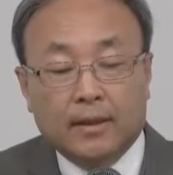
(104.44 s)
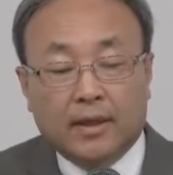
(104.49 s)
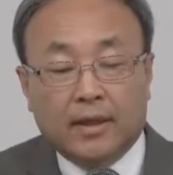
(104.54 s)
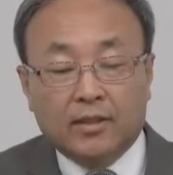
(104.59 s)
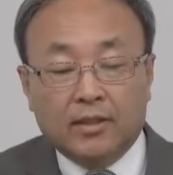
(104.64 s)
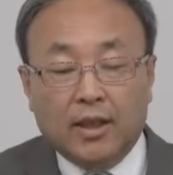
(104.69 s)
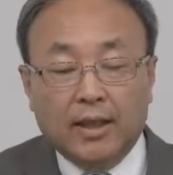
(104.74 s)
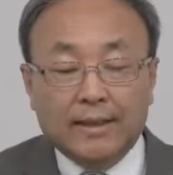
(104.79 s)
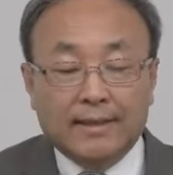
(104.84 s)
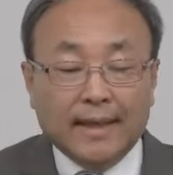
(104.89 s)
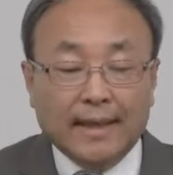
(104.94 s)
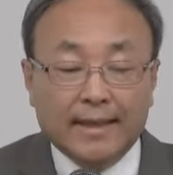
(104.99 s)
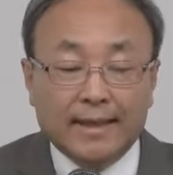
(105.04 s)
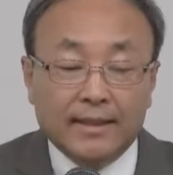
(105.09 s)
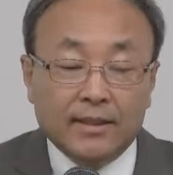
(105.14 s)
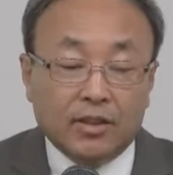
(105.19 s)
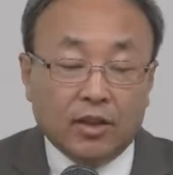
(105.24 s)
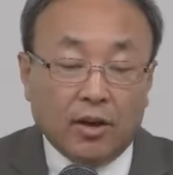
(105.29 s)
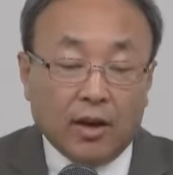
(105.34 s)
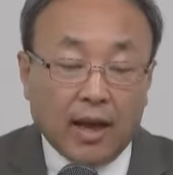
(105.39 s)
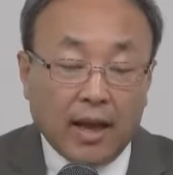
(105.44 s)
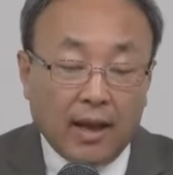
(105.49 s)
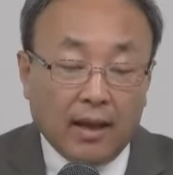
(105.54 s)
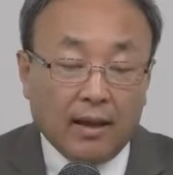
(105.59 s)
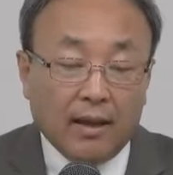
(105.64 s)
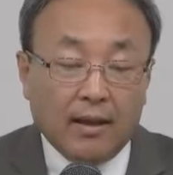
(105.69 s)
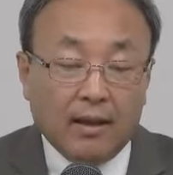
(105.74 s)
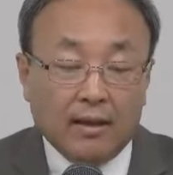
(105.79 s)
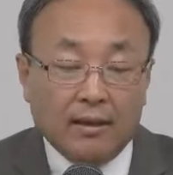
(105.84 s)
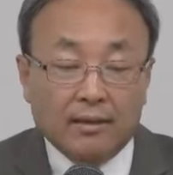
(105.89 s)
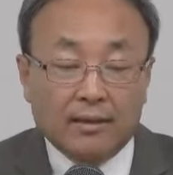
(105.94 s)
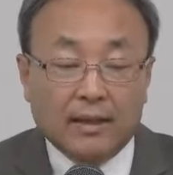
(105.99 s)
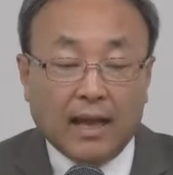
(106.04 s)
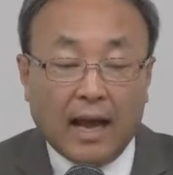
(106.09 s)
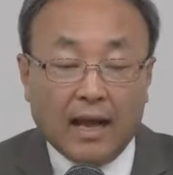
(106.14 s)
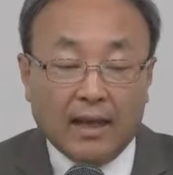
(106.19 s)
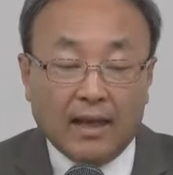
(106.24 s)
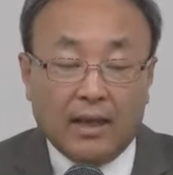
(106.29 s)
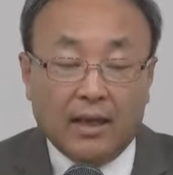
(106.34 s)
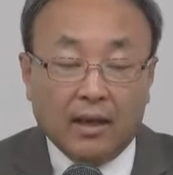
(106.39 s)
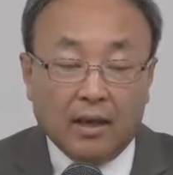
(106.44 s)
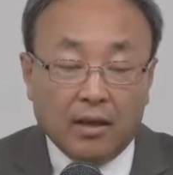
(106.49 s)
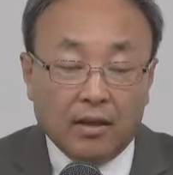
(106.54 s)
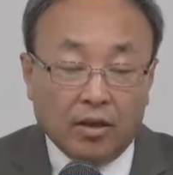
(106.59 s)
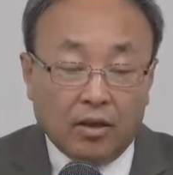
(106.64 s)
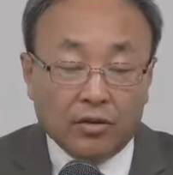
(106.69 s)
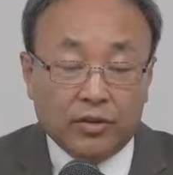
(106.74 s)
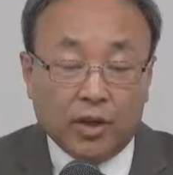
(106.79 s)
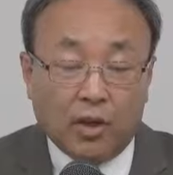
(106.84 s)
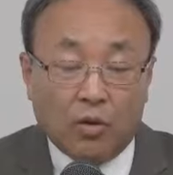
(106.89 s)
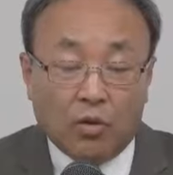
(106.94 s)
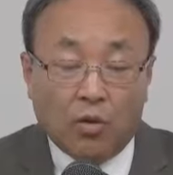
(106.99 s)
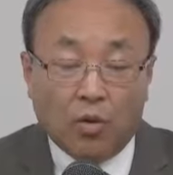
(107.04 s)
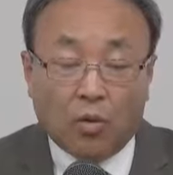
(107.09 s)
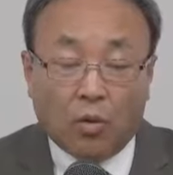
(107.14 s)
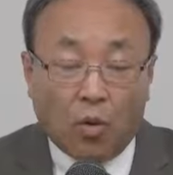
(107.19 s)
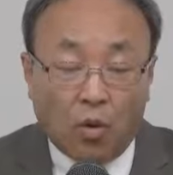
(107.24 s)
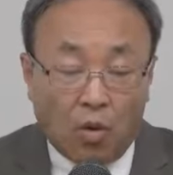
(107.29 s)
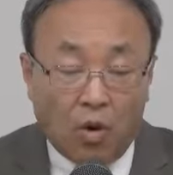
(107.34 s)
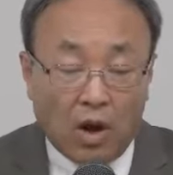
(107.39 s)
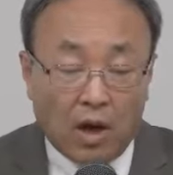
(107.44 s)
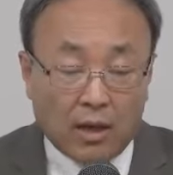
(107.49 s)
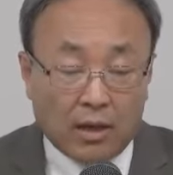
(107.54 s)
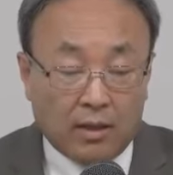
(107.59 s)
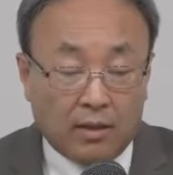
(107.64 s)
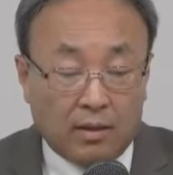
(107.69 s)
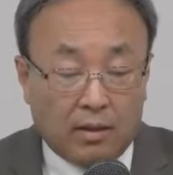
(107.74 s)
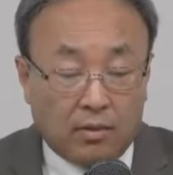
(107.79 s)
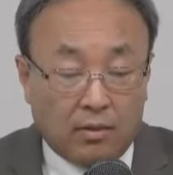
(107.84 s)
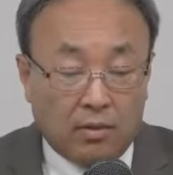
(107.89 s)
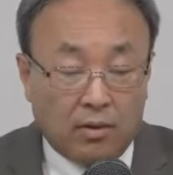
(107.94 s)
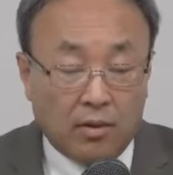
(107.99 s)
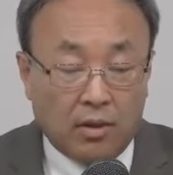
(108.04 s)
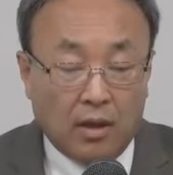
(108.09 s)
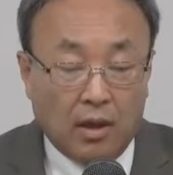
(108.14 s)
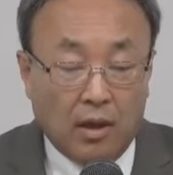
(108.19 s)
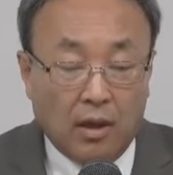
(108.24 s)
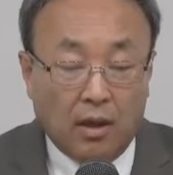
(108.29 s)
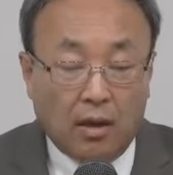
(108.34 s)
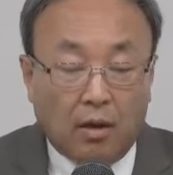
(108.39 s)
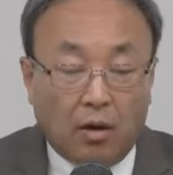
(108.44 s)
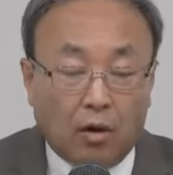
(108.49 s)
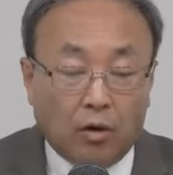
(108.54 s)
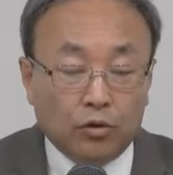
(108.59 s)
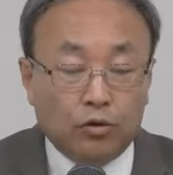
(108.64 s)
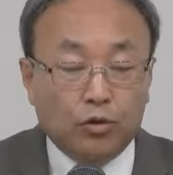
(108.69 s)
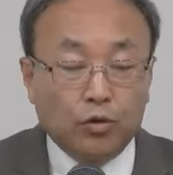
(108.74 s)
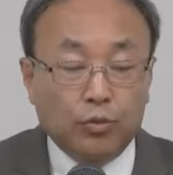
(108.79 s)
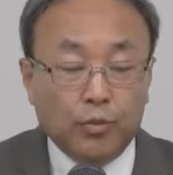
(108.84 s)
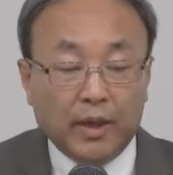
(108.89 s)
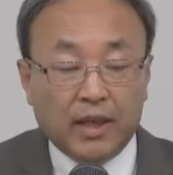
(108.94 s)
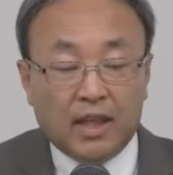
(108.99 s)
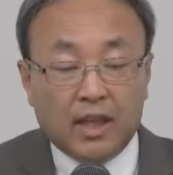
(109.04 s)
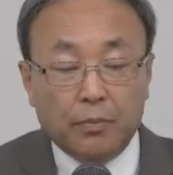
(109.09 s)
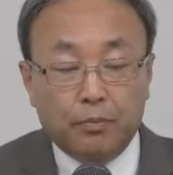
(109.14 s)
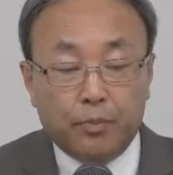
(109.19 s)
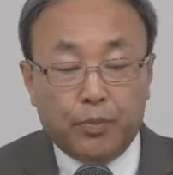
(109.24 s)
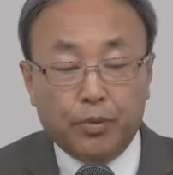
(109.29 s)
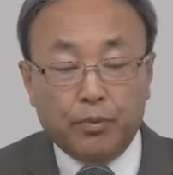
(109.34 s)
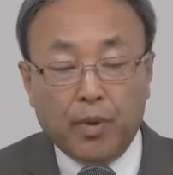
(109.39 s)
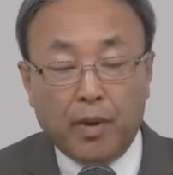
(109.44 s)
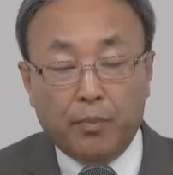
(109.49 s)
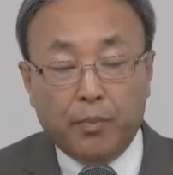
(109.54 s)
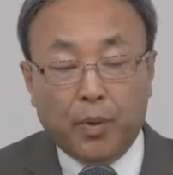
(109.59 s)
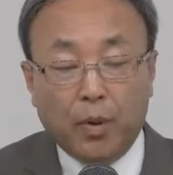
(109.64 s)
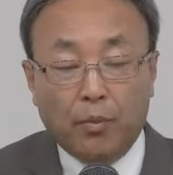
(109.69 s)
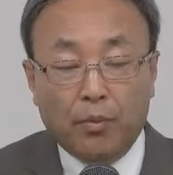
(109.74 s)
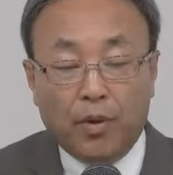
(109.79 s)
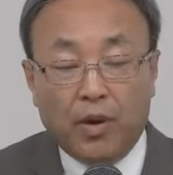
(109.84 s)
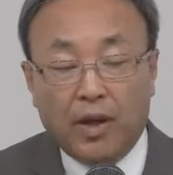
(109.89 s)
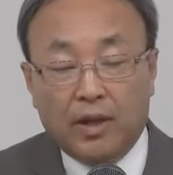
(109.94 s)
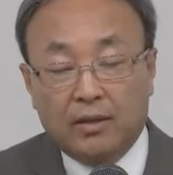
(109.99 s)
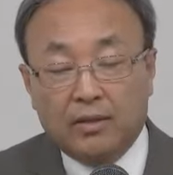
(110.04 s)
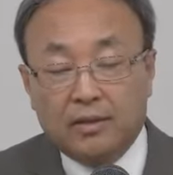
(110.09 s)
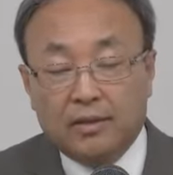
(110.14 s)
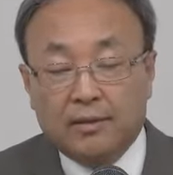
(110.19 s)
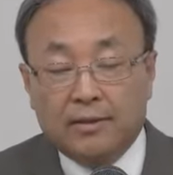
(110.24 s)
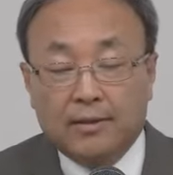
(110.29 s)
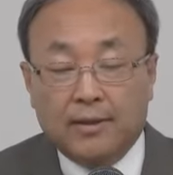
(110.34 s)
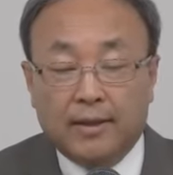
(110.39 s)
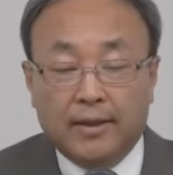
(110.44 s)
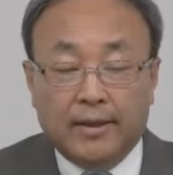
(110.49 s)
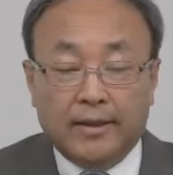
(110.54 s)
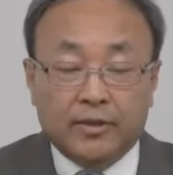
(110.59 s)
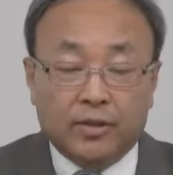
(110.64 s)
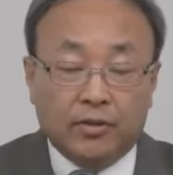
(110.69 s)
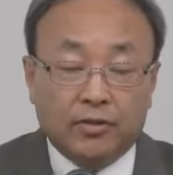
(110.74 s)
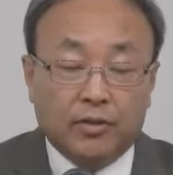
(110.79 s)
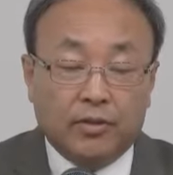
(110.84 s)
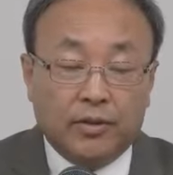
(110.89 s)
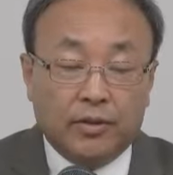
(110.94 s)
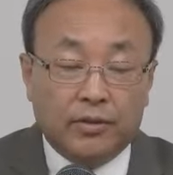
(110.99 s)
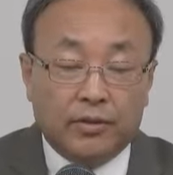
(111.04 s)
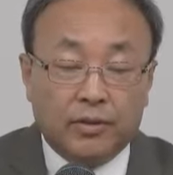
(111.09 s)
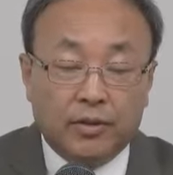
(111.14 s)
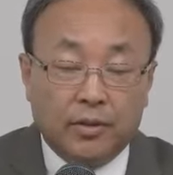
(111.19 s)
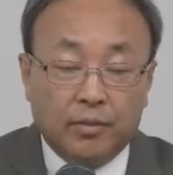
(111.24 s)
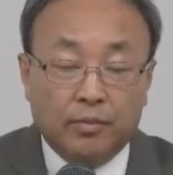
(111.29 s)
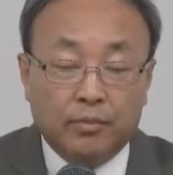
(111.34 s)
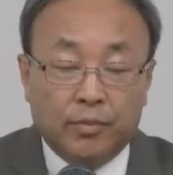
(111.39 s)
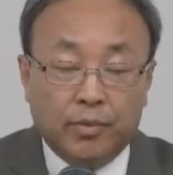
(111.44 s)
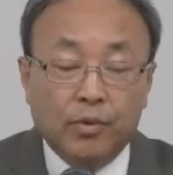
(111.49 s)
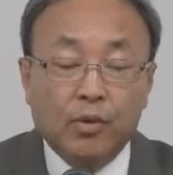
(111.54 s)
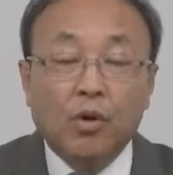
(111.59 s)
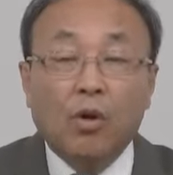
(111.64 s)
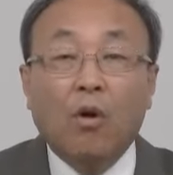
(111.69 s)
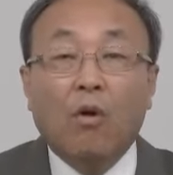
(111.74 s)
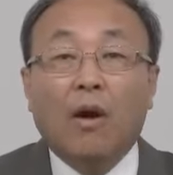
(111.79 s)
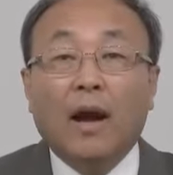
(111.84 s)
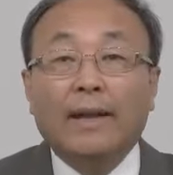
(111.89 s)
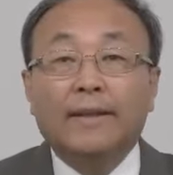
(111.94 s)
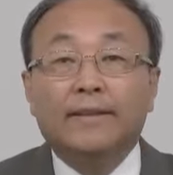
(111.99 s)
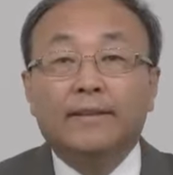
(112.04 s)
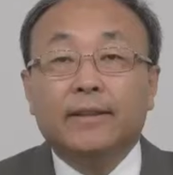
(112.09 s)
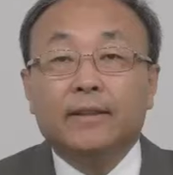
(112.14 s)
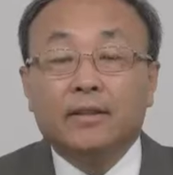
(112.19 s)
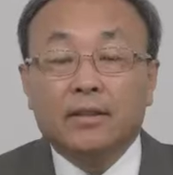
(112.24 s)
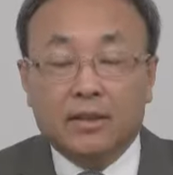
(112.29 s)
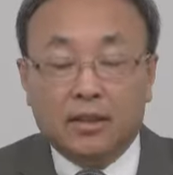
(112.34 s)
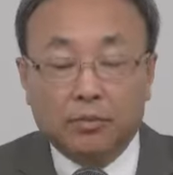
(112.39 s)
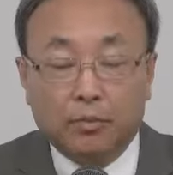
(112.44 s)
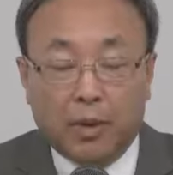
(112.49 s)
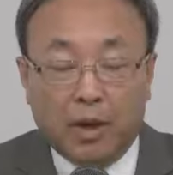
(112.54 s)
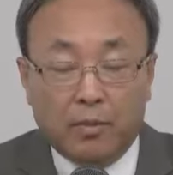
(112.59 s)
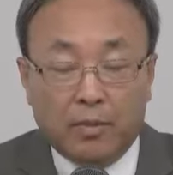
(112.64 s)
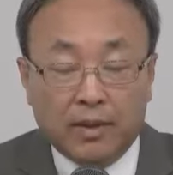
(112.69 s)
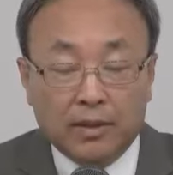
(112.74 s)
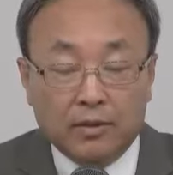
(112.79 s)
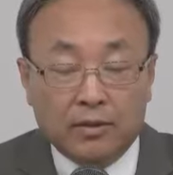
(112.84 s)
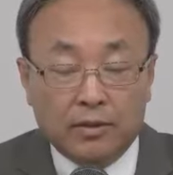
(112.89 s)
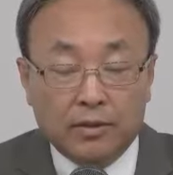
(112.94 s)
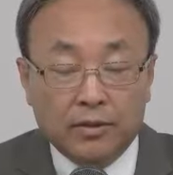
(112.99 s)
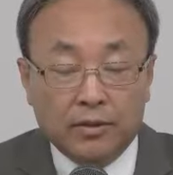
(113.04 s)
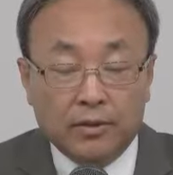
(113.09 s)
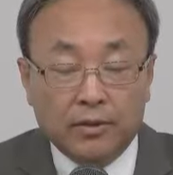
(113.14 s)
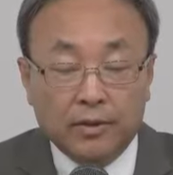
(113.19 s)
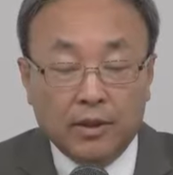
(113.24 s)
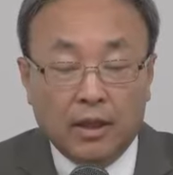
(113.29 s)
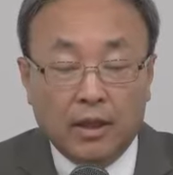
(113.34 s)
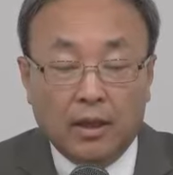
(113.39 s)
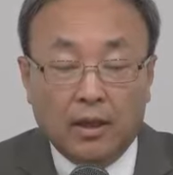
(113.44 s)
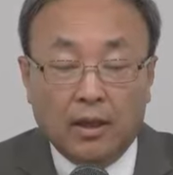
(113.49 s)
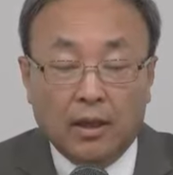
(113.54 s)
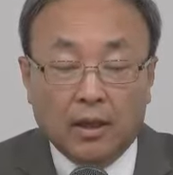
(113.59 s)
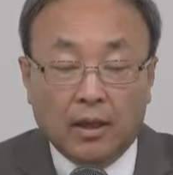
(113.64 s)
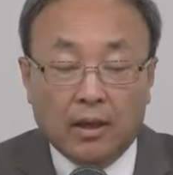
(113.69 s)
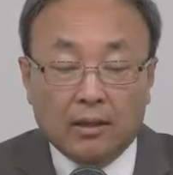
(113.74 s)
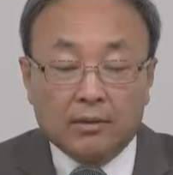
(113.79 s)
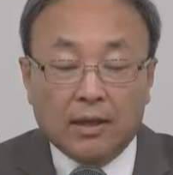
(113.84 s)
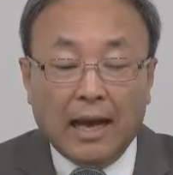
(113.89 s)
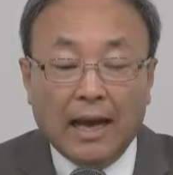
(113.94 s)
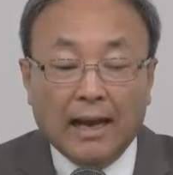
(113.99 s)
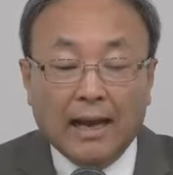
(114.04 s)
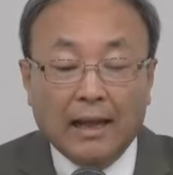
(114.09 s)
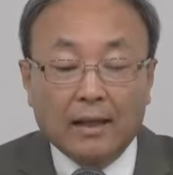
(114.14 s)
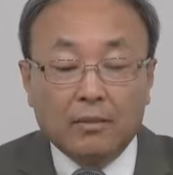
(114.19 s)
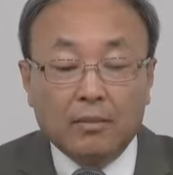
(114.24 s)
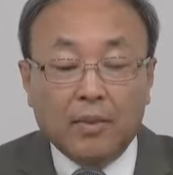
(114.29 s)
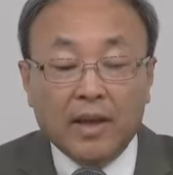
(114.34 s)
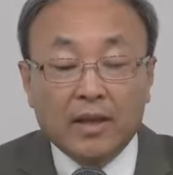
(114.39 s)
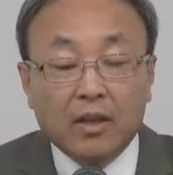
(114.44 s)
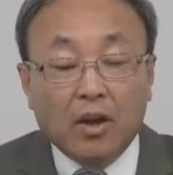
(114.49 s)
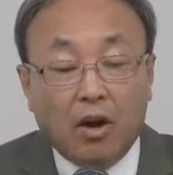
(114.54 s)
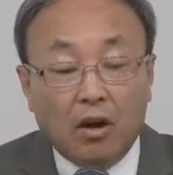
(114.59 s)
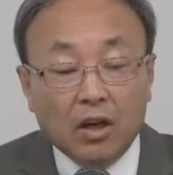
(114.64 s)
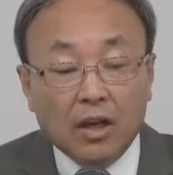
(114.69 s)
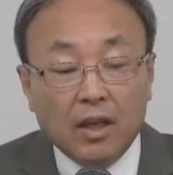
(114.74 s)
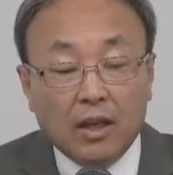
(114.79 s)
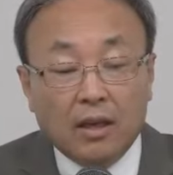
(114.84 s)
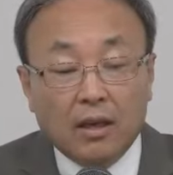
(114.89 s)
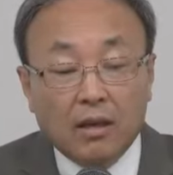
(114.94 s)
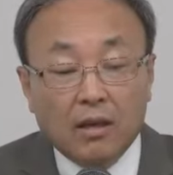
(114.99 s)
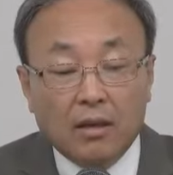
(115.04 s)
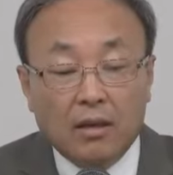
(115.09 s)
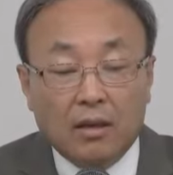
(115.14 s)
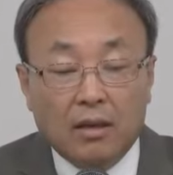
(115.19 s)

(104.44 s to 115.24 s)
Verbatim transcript: 그래서 1장 2절에 땅이 형체없고 공허하게 되고 어둠이 깊음의 표면에 있었던 거죠. 물로 완전히 심판을 받은 거죠. 그래서 하나님의 영이